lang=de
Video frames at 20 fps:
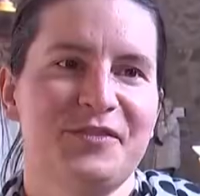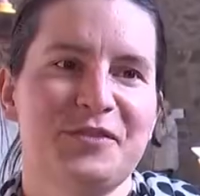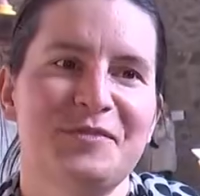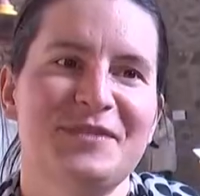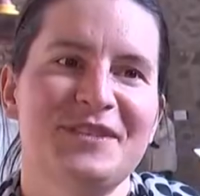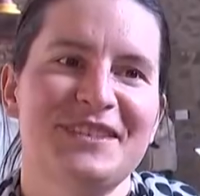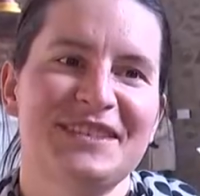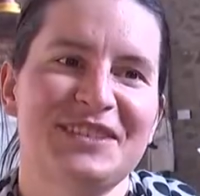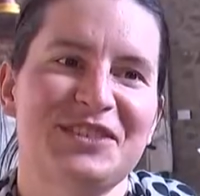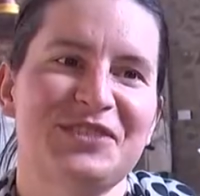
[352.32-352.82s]
Für
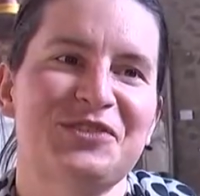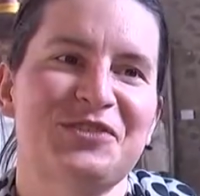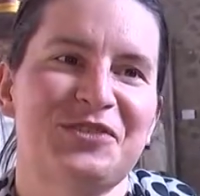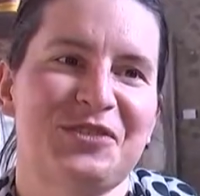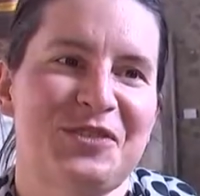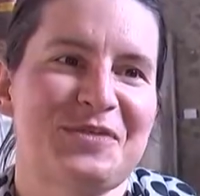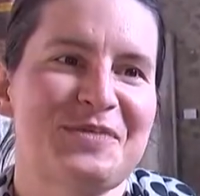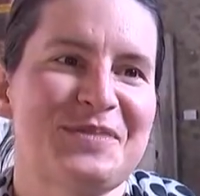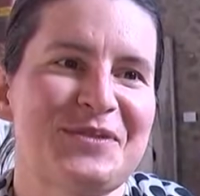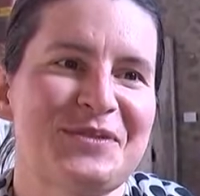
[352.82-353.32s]
mich ist es
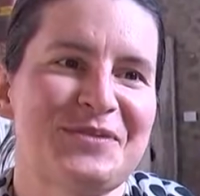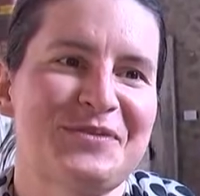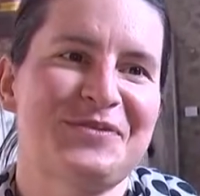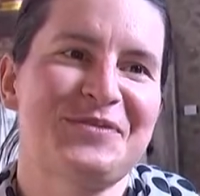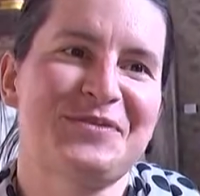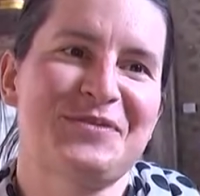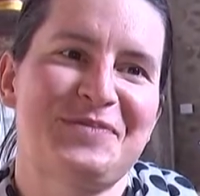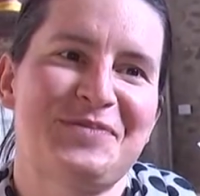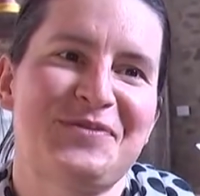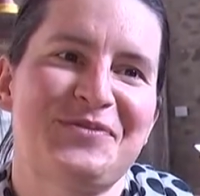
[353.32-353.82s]
schon
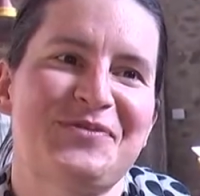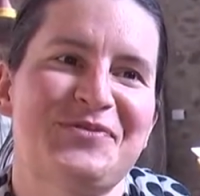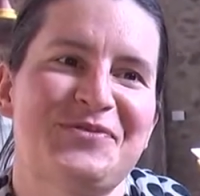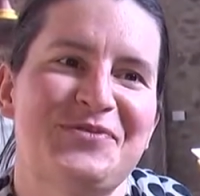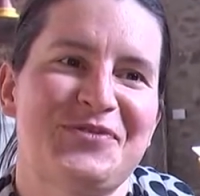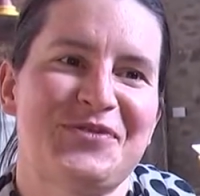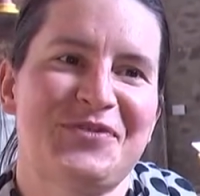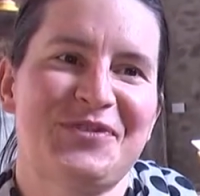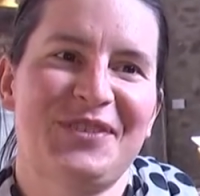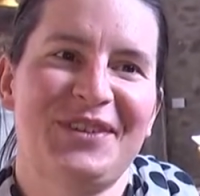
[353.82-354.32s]
Beruf und
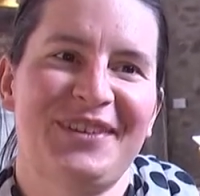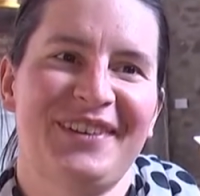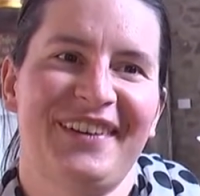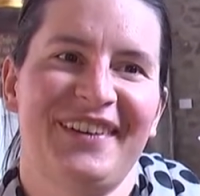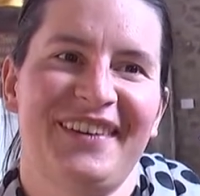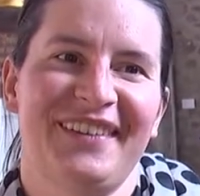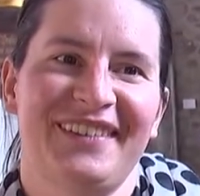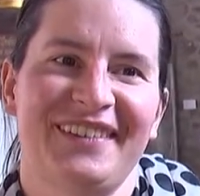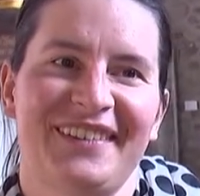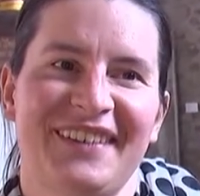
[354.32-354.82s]
Berufung,
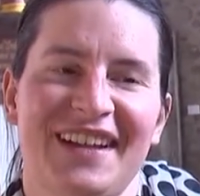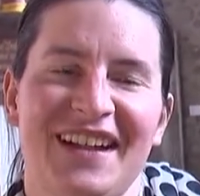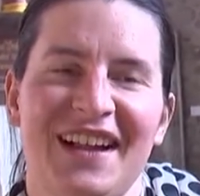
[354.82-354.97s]
ja.